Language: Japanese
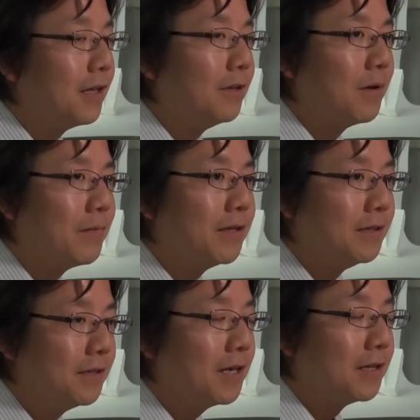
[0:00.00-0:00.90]
今まで
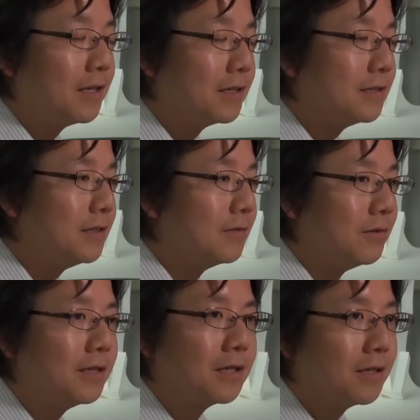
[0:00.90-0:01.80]
にね新しい
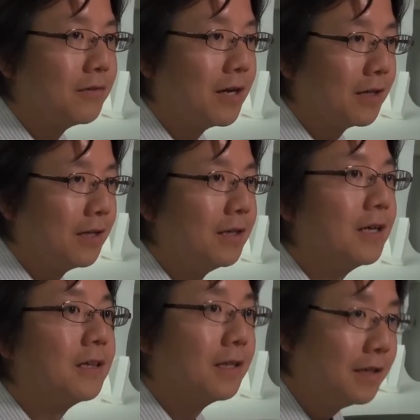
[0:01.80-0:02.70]
折り方の発見で
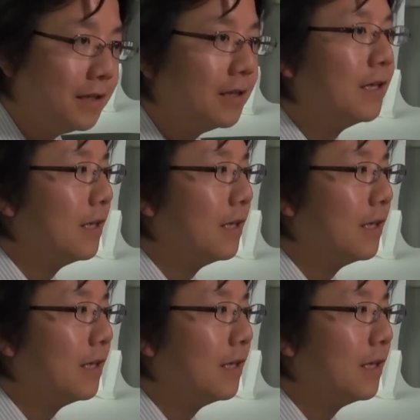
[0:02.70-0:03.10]
あったり